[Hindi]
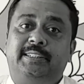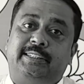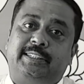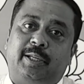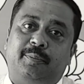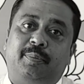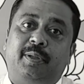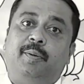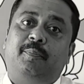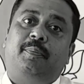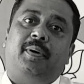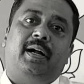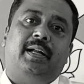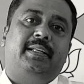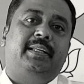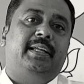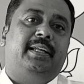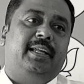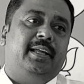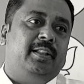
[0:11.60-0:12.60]
सभी
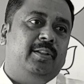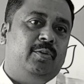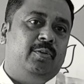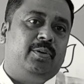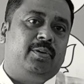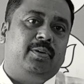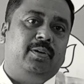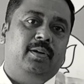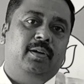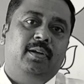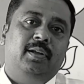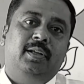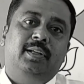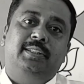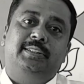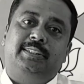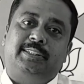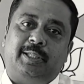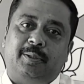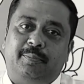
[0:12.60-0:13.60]
पार्टी के लोग
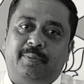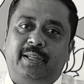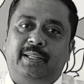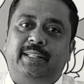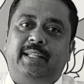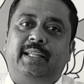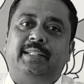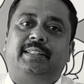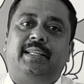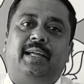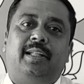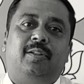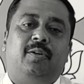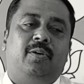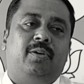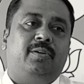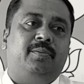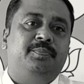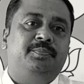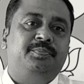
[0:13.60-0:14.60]
सभी नेता
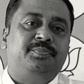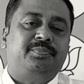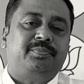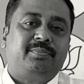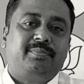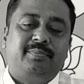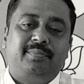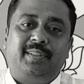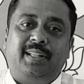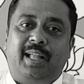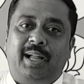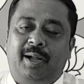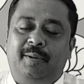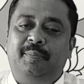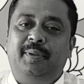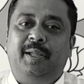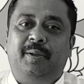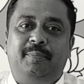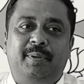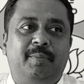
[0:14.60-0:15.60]
लोग
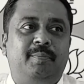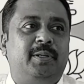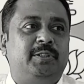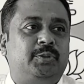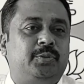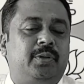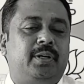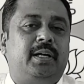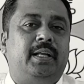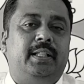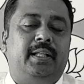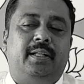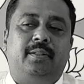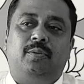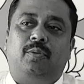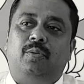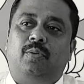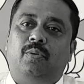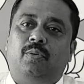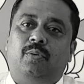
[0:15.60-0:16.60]
अभी अभी बसव कल्याण
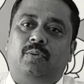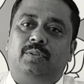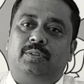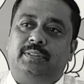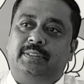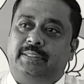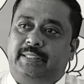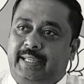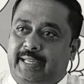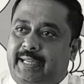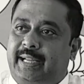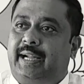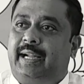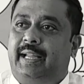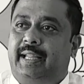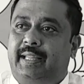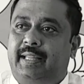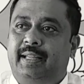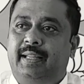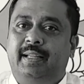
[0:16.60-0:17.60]
को देख
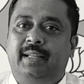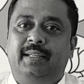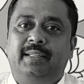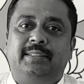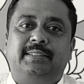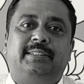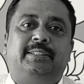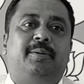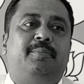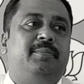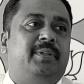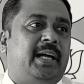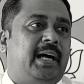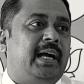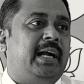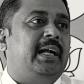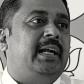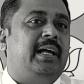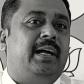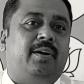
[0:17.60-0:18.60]
रहे हैं जब
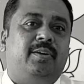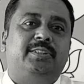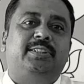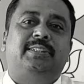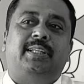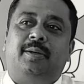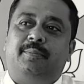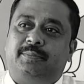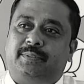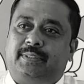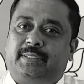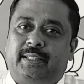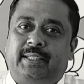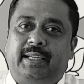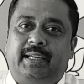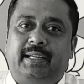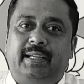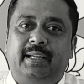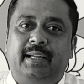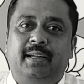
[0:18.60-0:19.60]
नारायण राव साहब थे
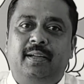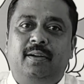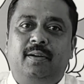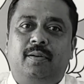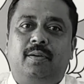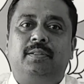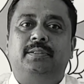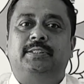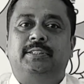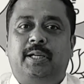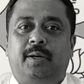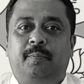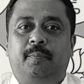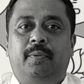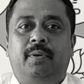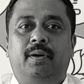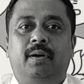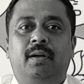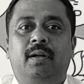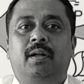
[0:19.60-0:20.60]

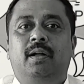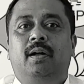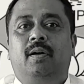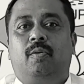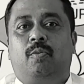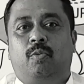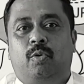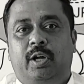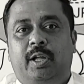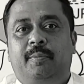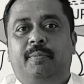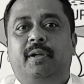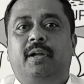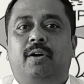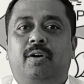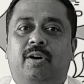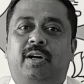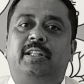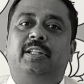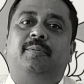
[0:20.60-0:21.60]
जब कोई भी
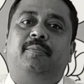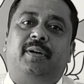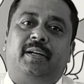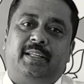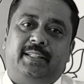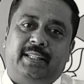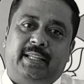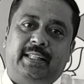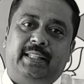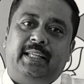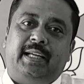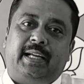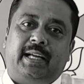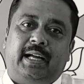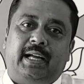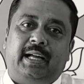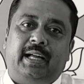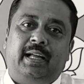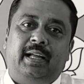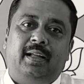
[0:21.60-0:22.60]
गवर्नमेंट नहीं
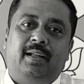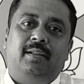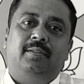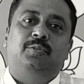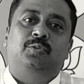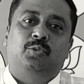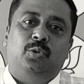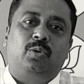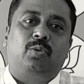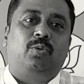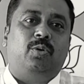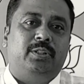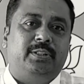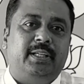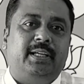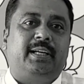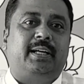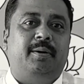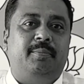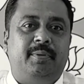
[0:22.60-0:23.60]
देखा दुख
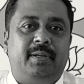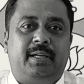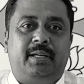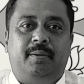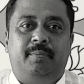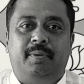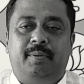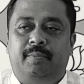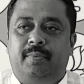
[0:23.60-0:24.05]
होता है कभी कभी